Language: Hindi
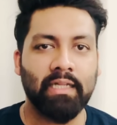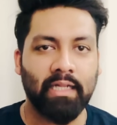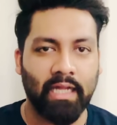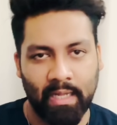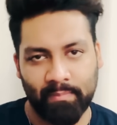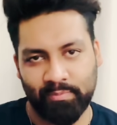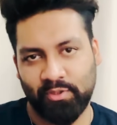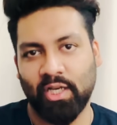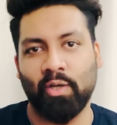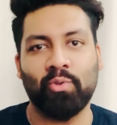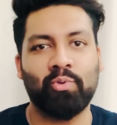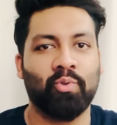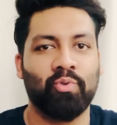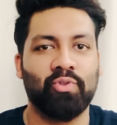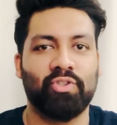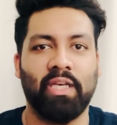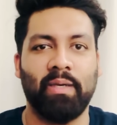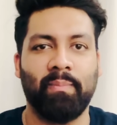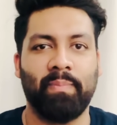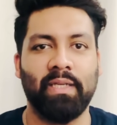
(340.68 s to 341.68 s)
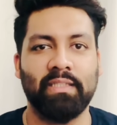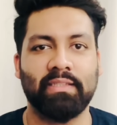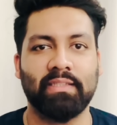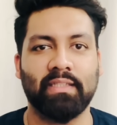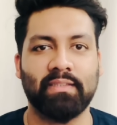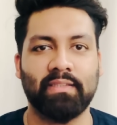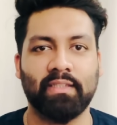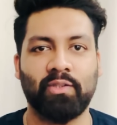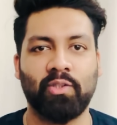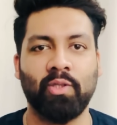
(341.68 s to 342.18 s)
आप चाहो तो उनसे रिप्लेस कर
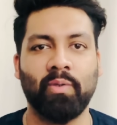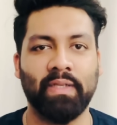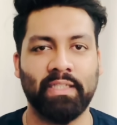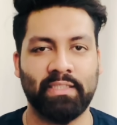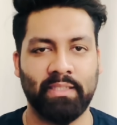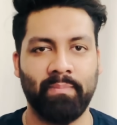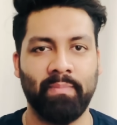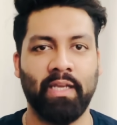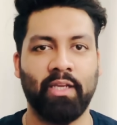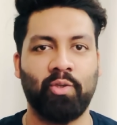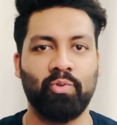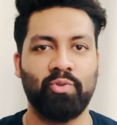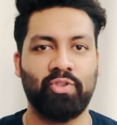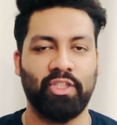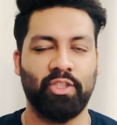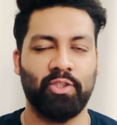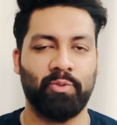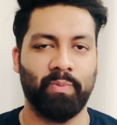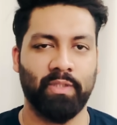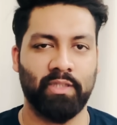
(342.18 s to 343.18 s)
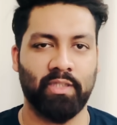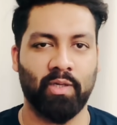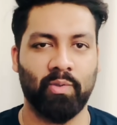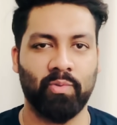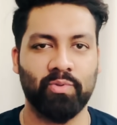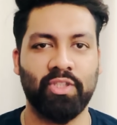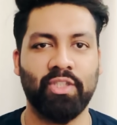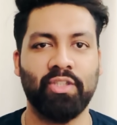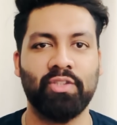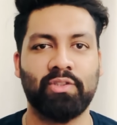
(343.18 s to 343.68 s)
सकते हो वैसे मैं क्यों चेंज बताऊं
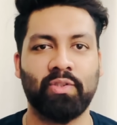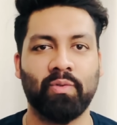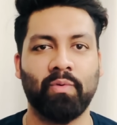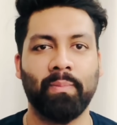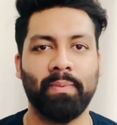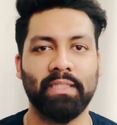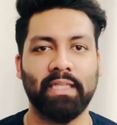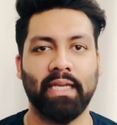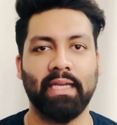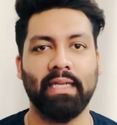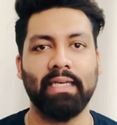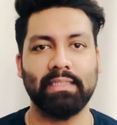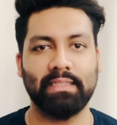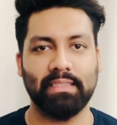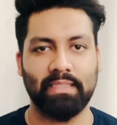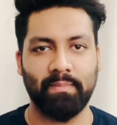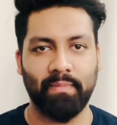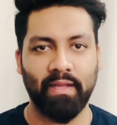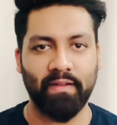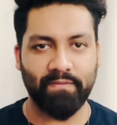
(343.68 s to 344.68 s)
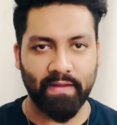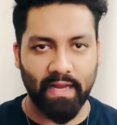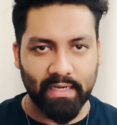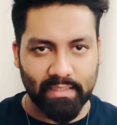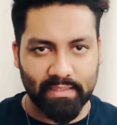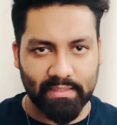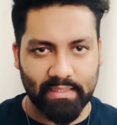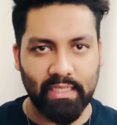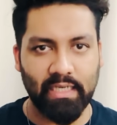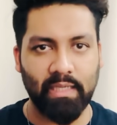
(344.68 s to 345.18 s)
चेंज तो वो बताएंगे ना जैसे मैं
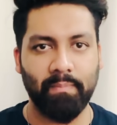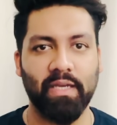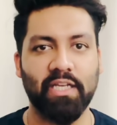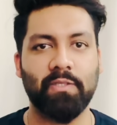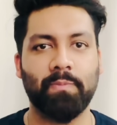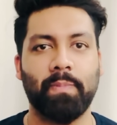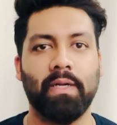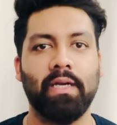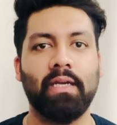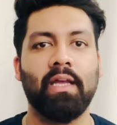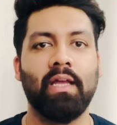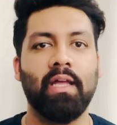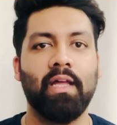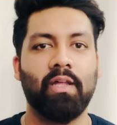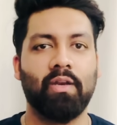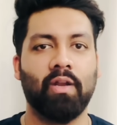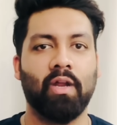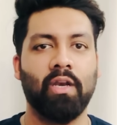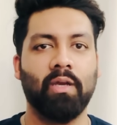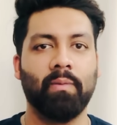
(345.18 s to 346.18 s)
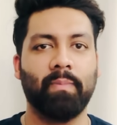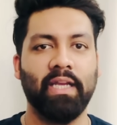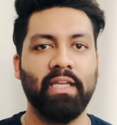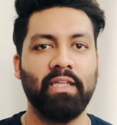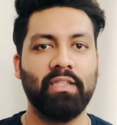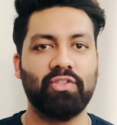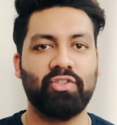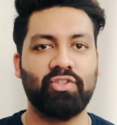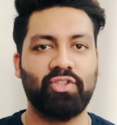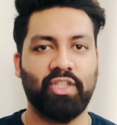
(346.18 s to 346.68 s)
फैंटेसी टीम एक्सपर्ट रौनक भाई
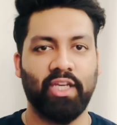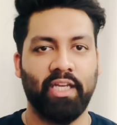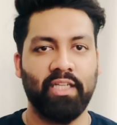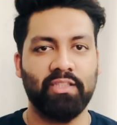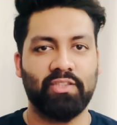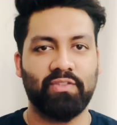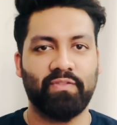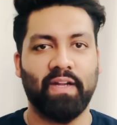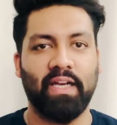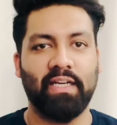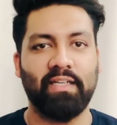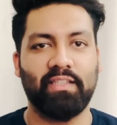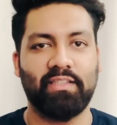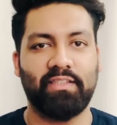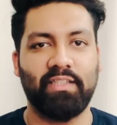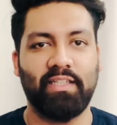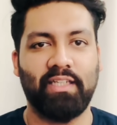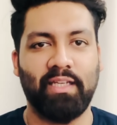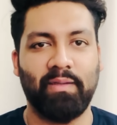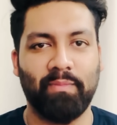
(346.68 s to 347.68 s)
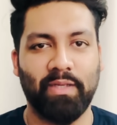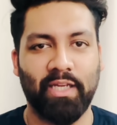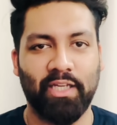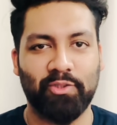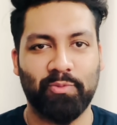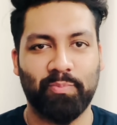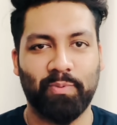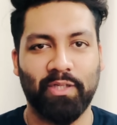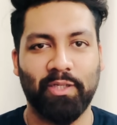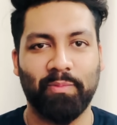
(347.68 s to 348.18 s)
चेंज फैंटेसी टीम
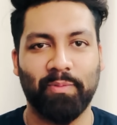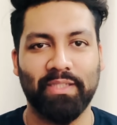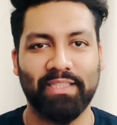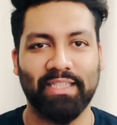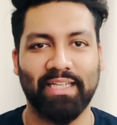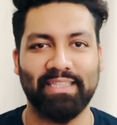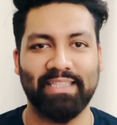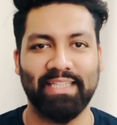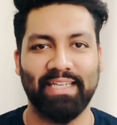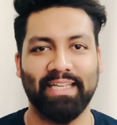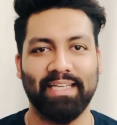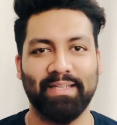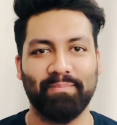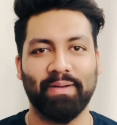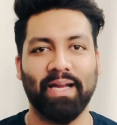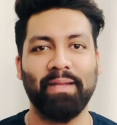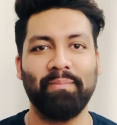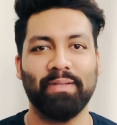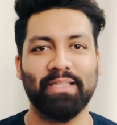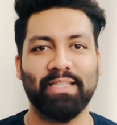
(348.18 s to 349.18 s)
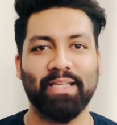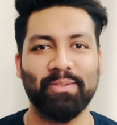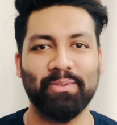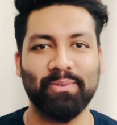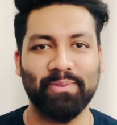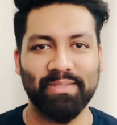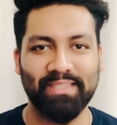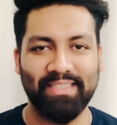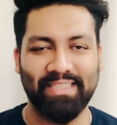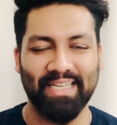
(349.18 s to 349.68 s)
एक्सपर्ट बताते हैं भाई बता दो
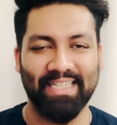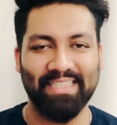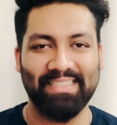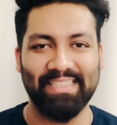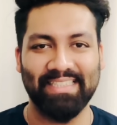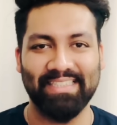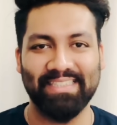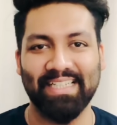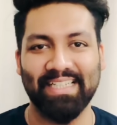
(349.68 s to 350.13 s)
क्या चेंज